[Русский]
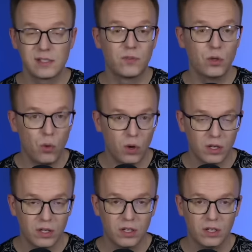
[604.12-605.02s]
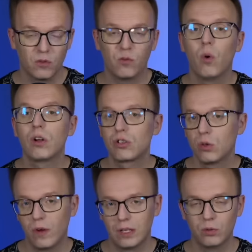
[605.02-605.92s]
СВО. Вот
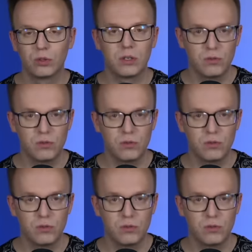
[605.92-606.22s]
что волнует